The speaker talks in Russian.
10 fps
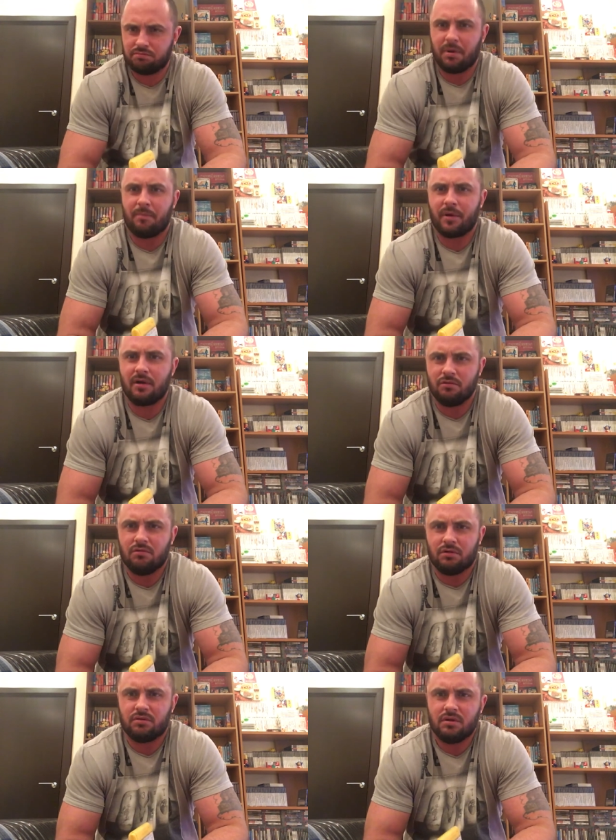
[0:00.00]
попро, ну,
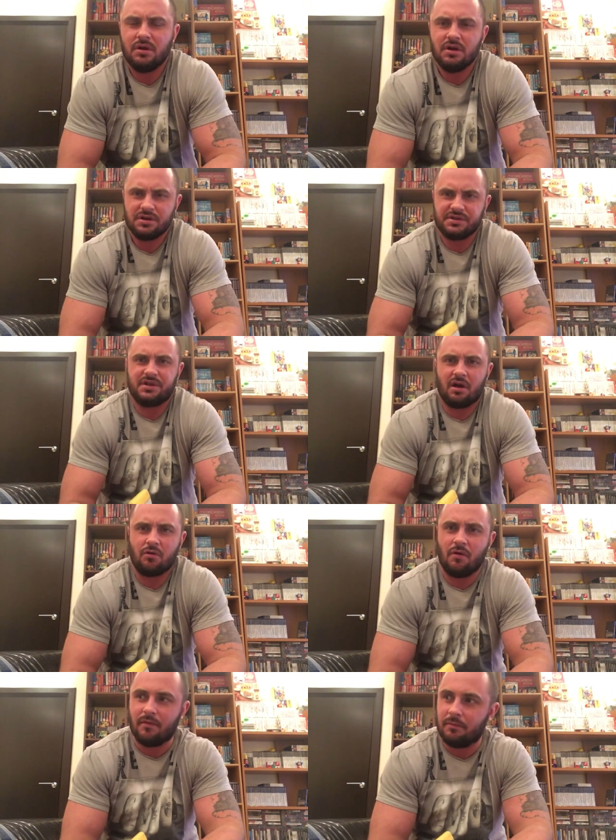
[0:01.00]
вот,
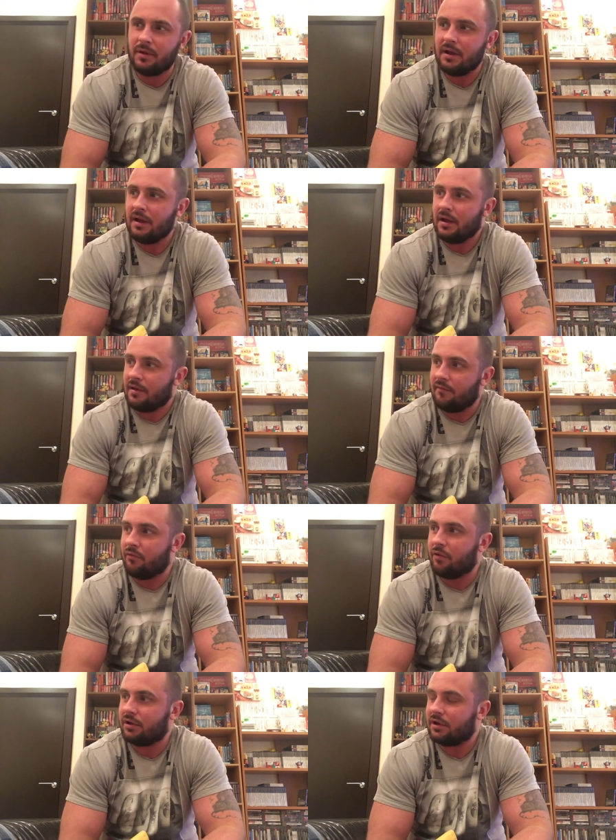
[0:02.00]
здоровым,
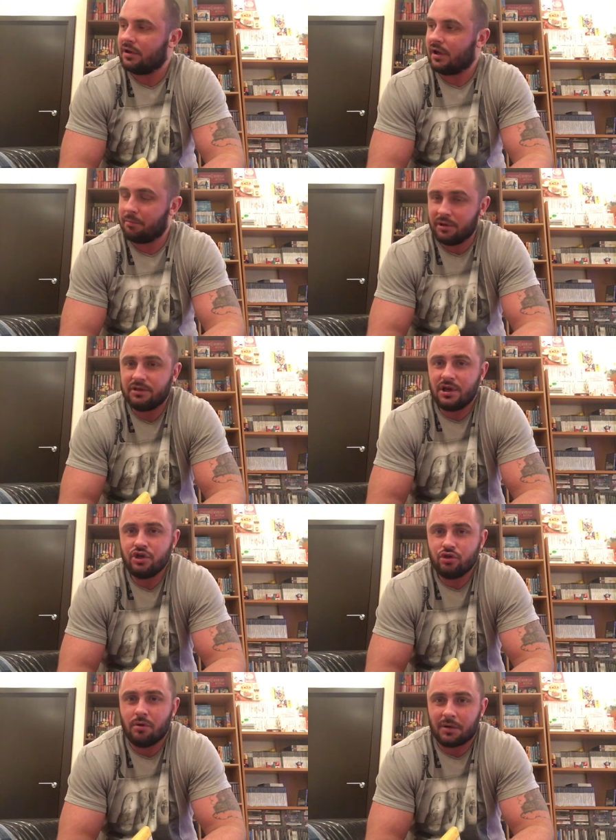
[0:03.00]
вот. А был
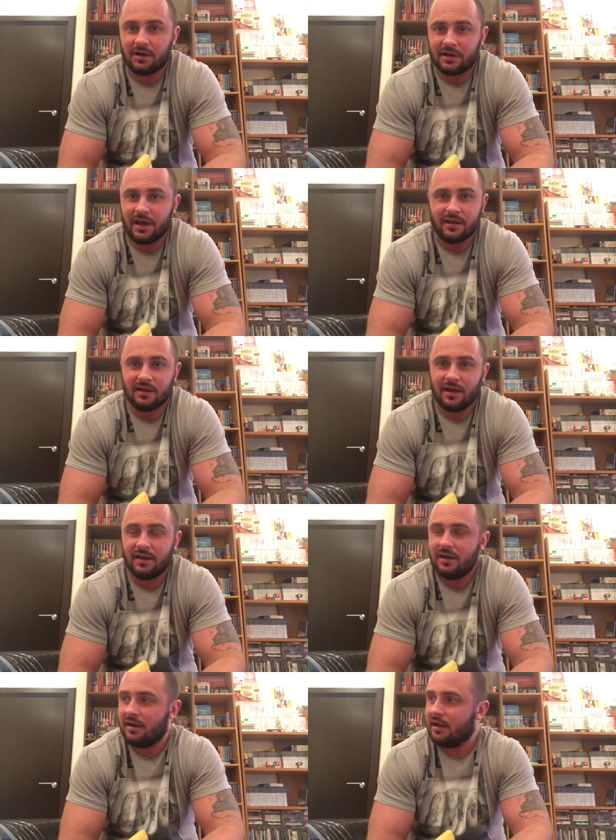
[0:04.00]
дрещом конкретно.
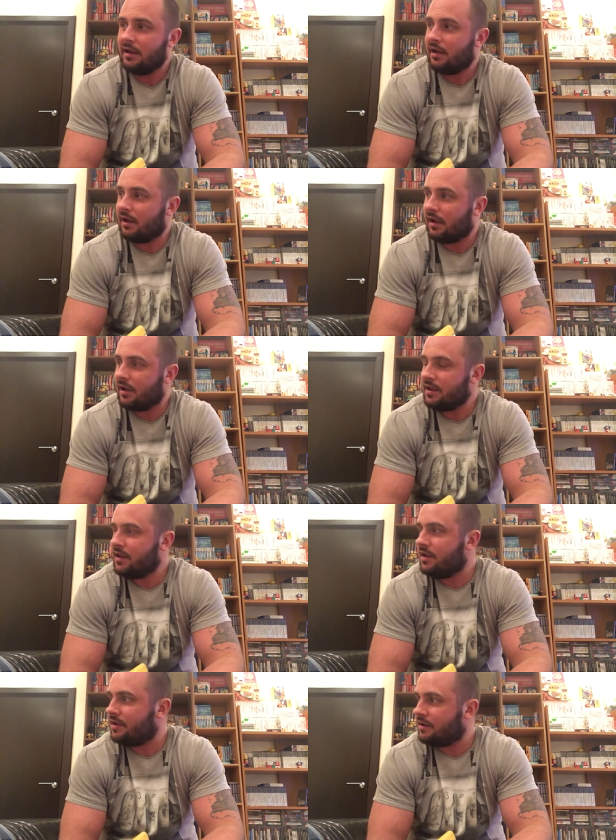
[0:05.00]
А,
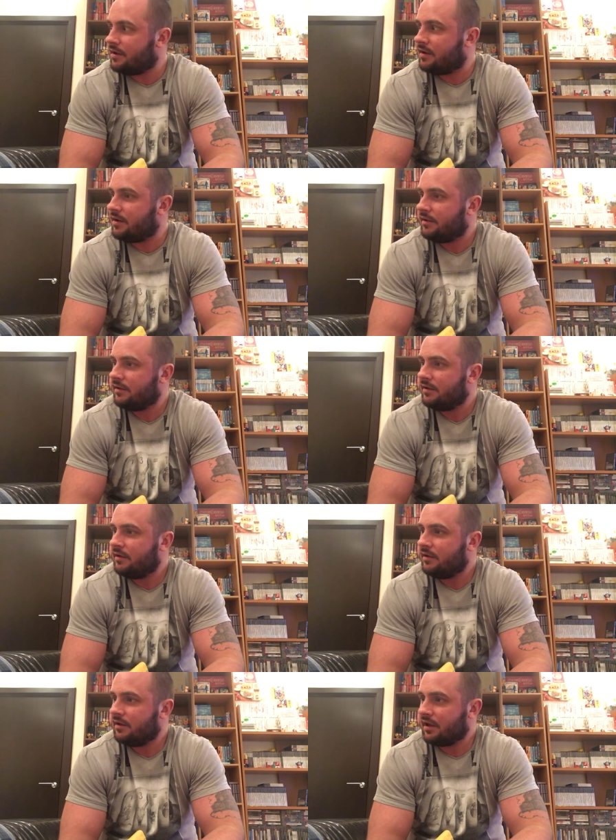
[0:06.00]
и... А,
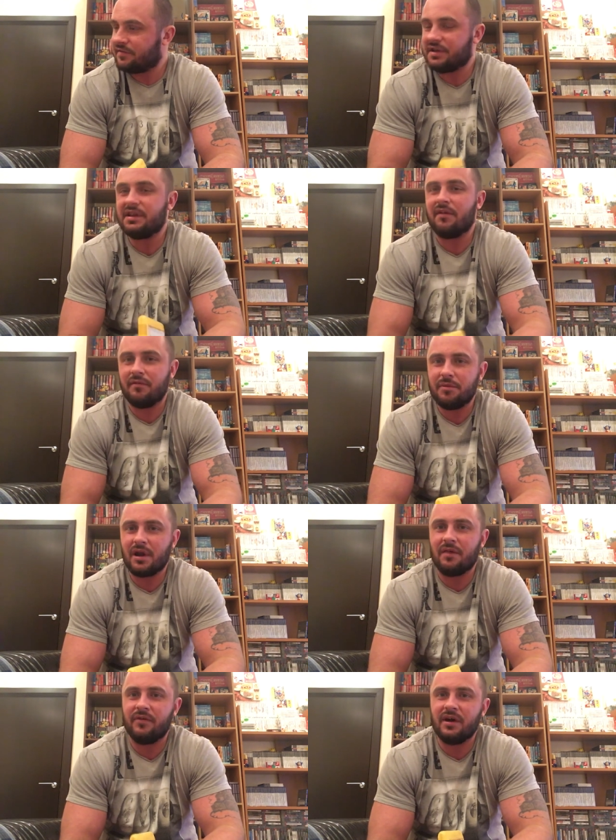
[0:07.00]
я всегда
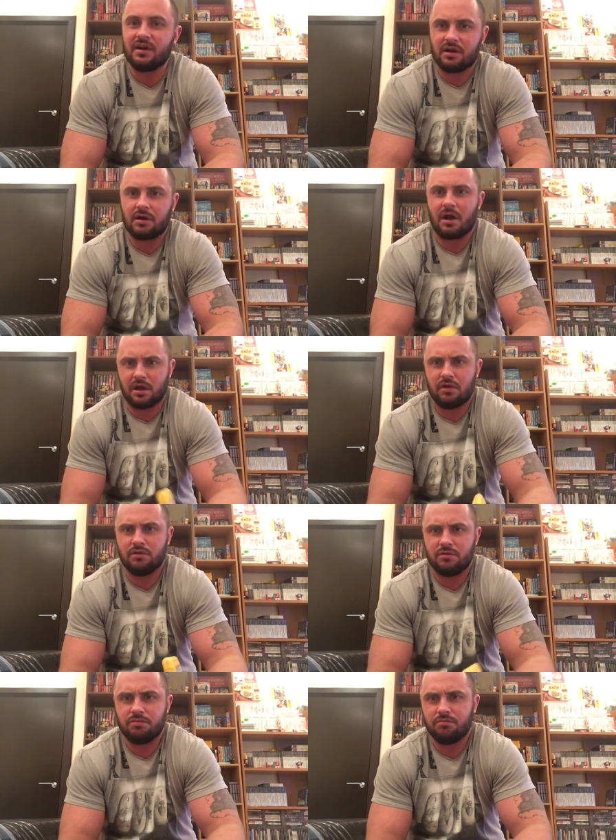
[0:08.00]
выбирал в играх
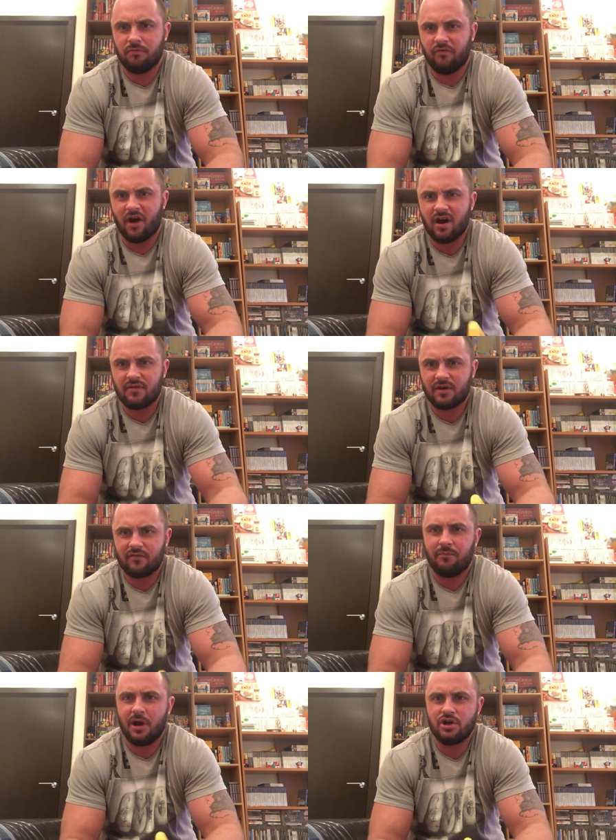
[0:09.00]
каких-нибудь
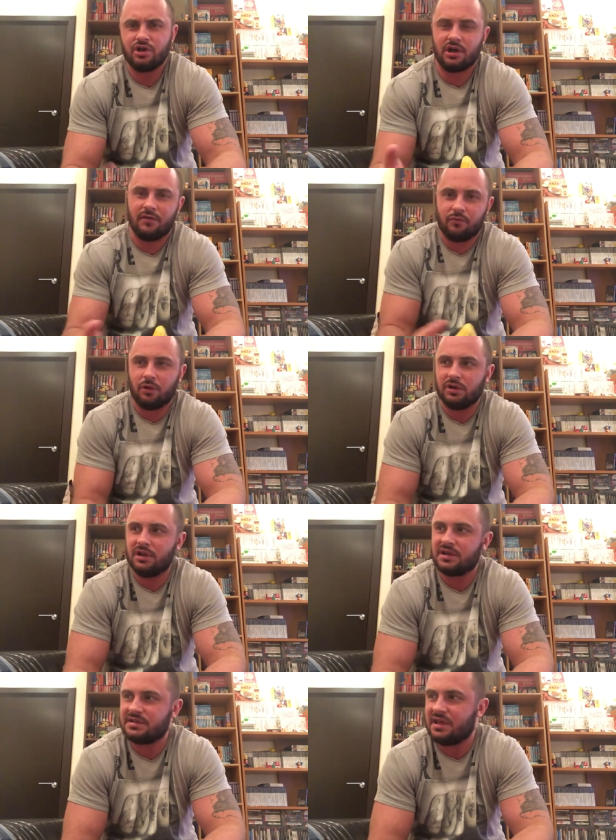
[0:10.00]
варваров больших, и в
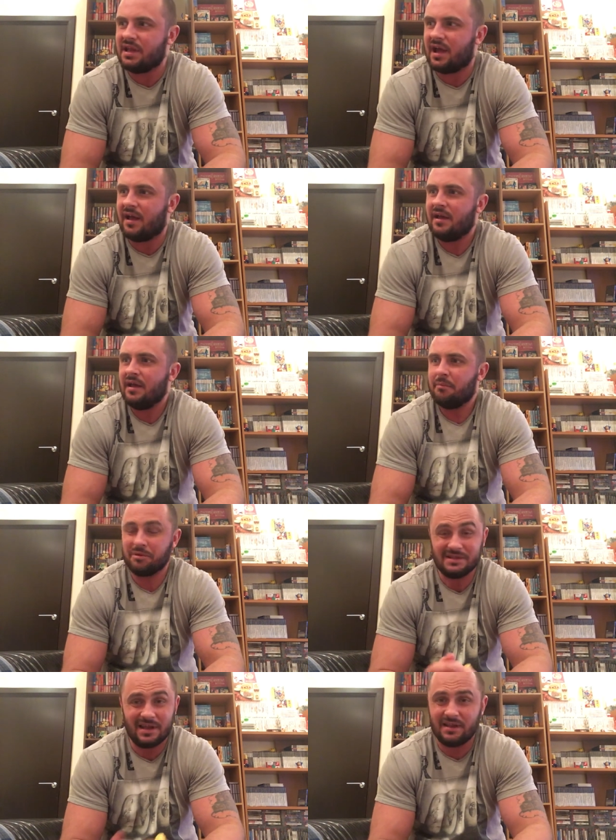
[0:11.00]
Golden X3 я
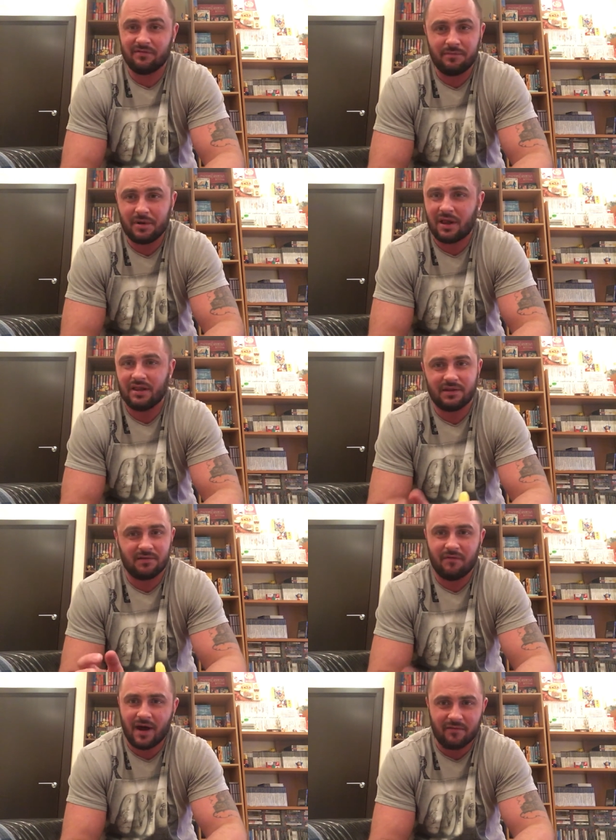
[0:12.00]
постоянно выбирал
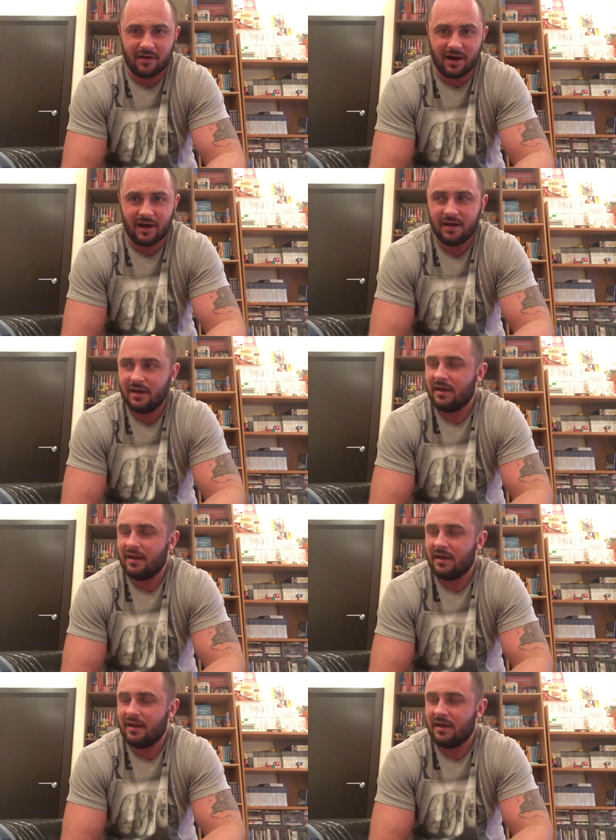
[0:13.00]
этого варвара